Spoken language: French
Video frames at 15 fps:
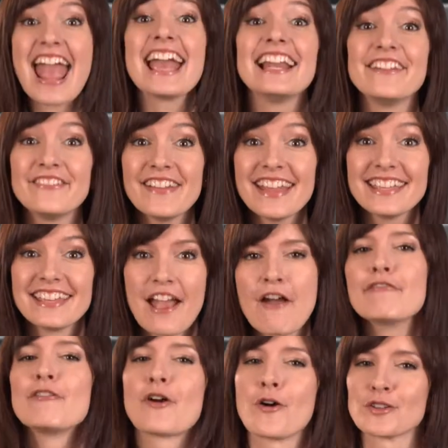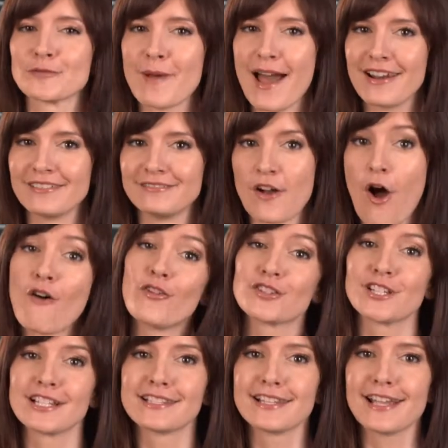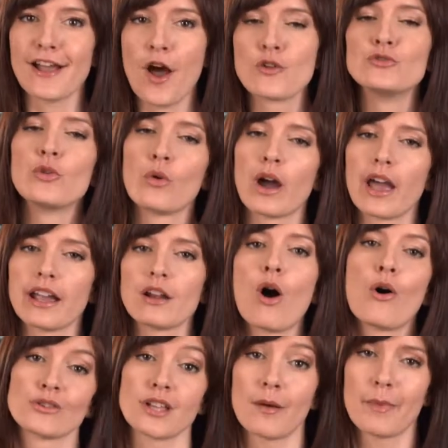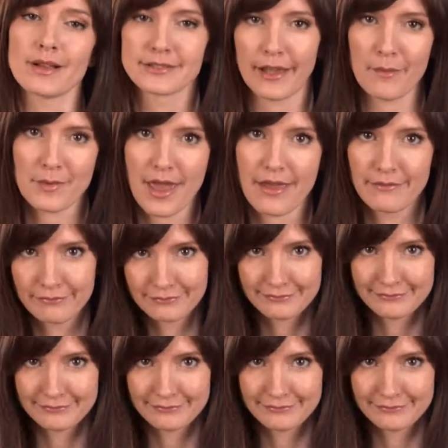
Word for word: Hey les filles, faut qu'on se parle. On va se le dire, nos règles, on s'en très bien.